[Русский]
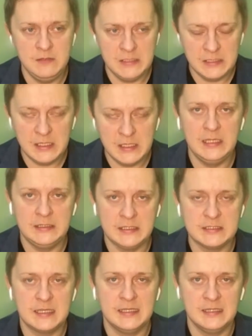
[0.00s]
действительно
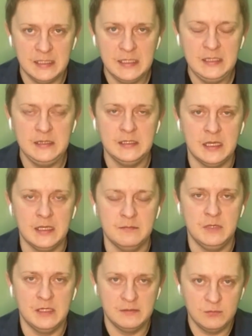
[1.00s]
ли это скандал
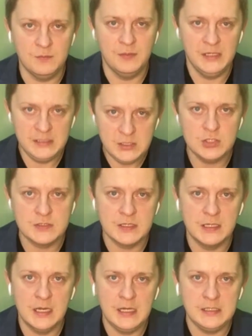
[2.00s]
на мировой
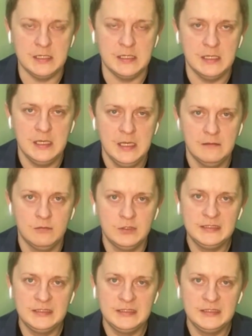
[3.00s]
политической карте?